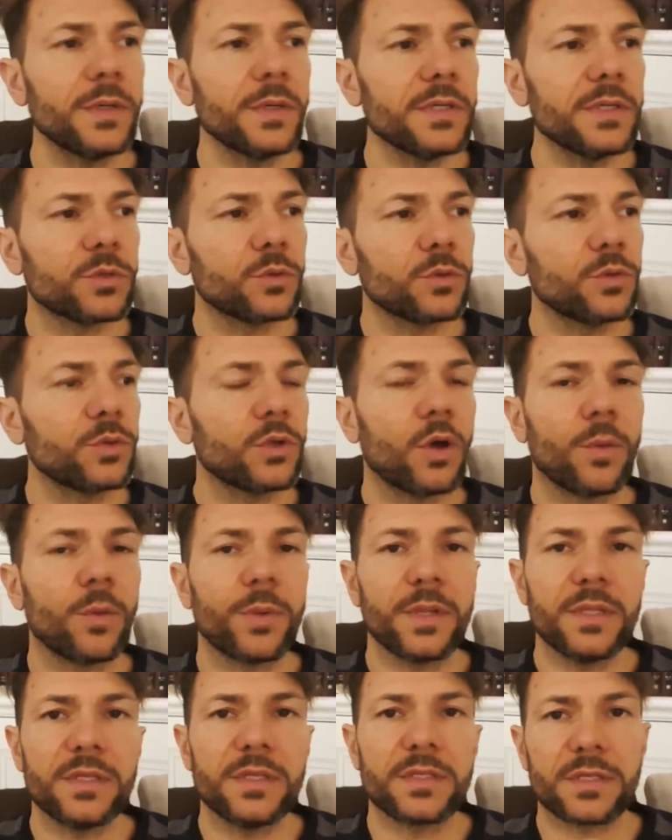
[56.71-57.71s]
Ma queste sono tutte
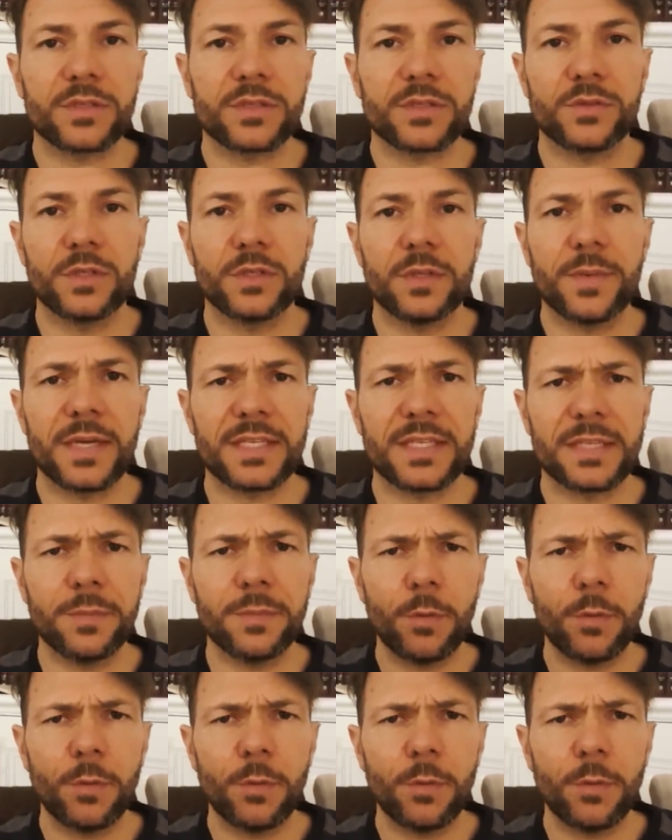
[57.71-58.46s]
opere di distrazione di massa,